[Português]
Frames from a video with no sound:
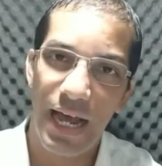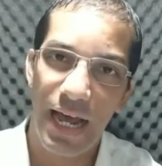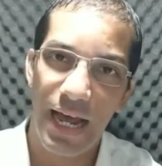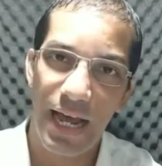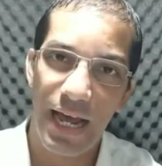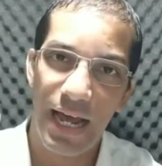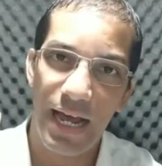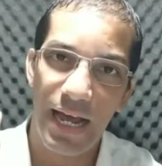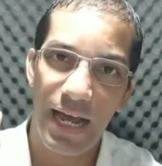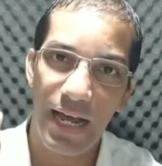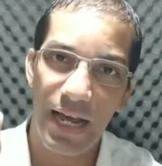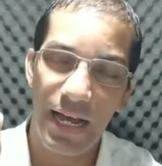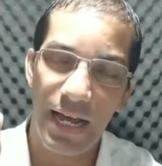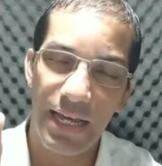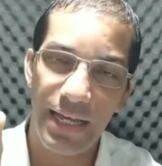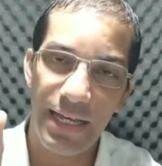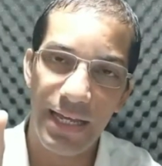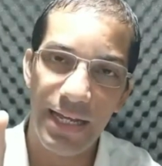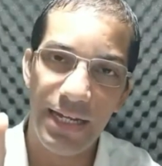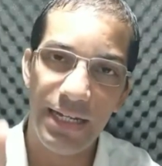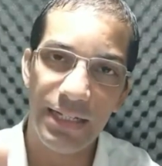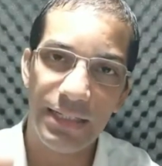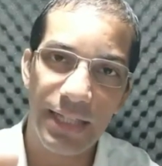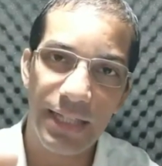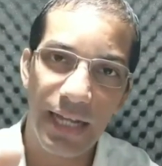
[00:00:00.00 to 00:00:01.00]
ah,
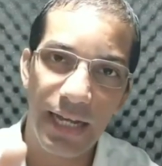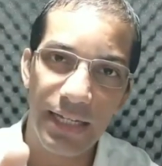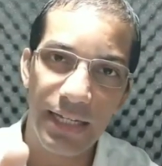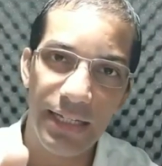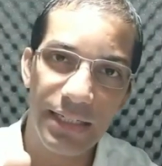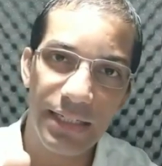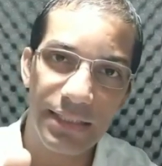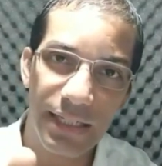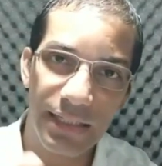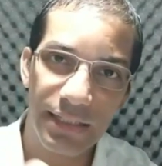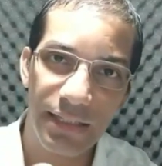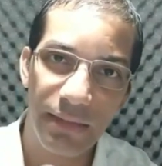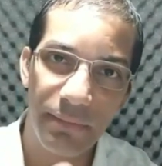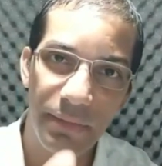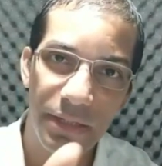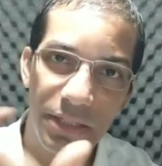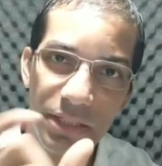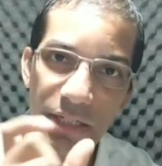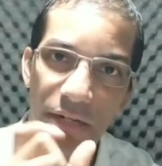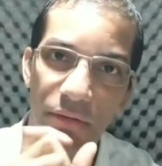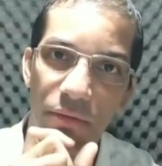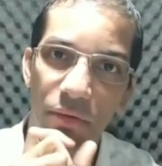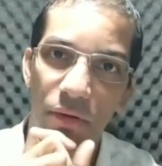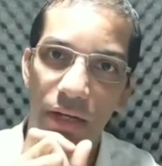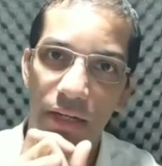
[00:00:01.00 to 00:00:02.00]
ele está aí
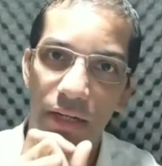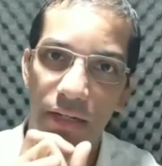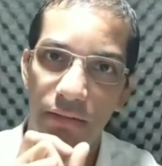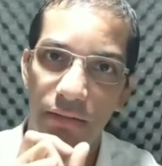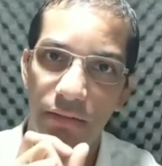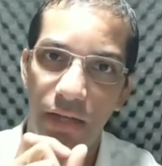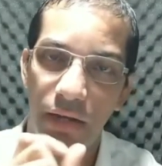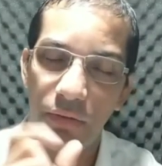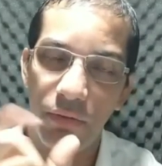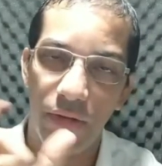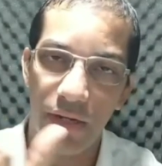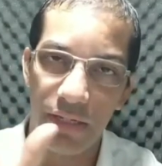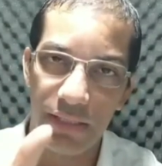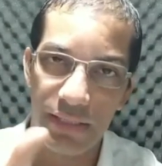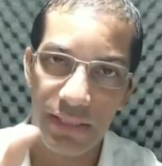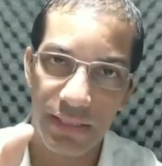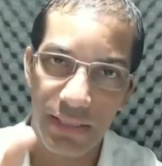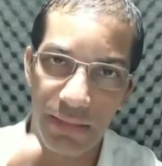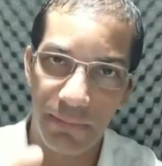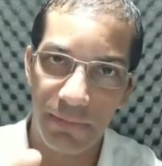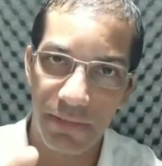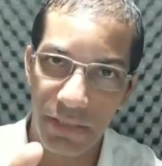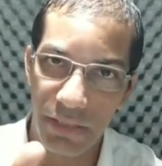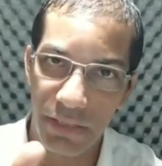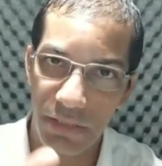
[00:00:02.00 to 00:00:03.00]
exatamente agora. Agora que você
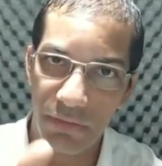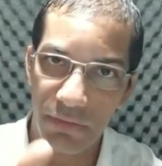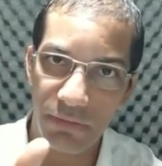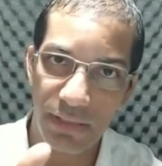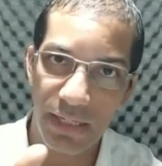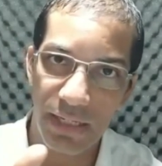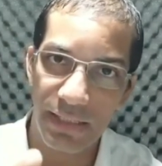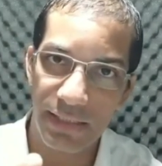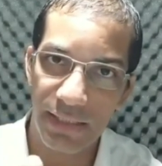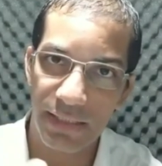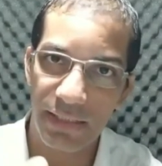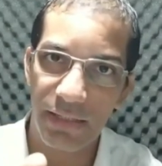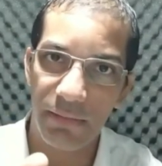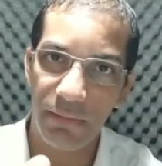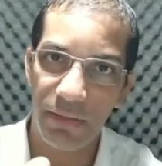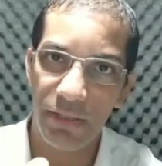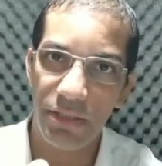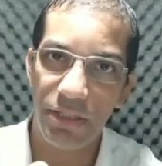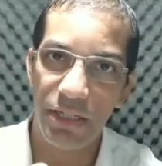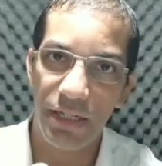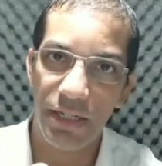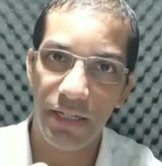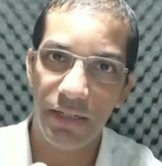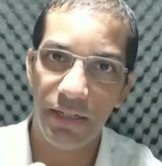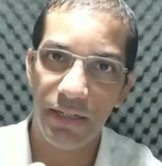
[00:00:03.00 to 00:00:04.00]
está me assistindo, está
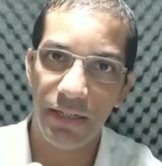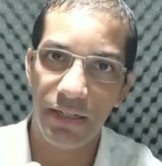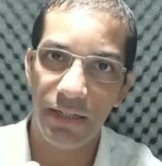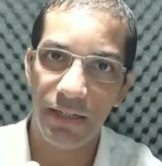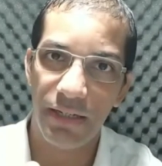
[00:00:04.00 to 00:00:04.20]
exatamente aí.